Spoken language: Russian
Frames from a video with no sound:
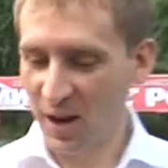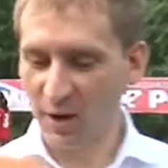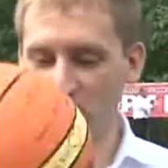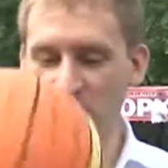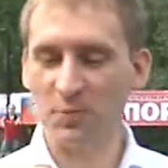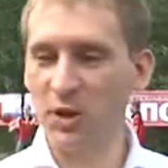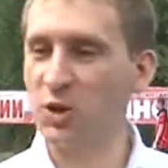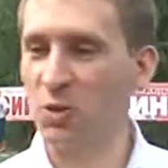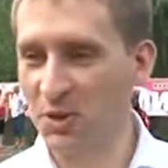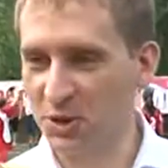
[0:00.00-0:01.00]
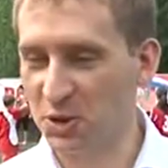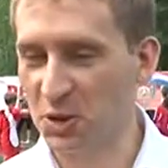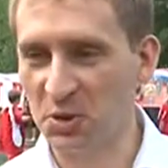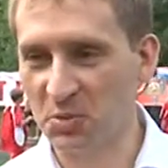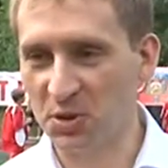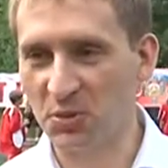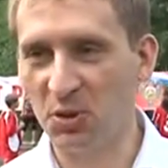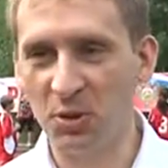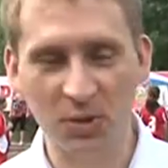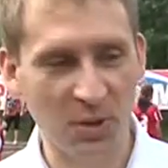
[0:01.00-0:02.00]
а вот мячика у меня, к сожалению,
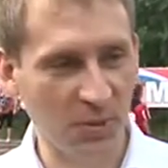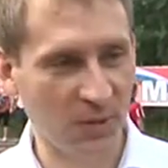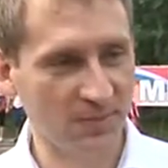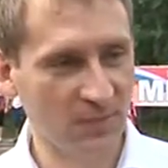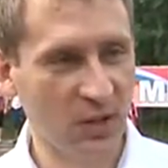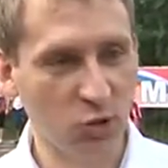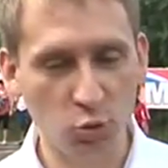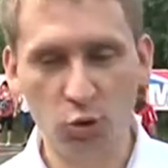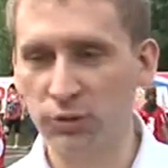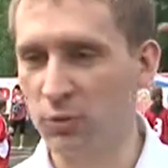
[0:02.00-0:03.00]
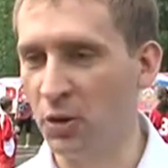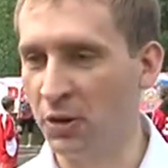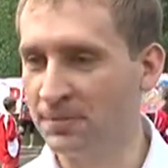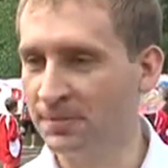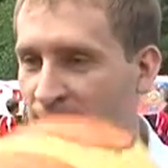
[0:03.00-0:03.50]
баскетбольного не было. Жду еще футбольный.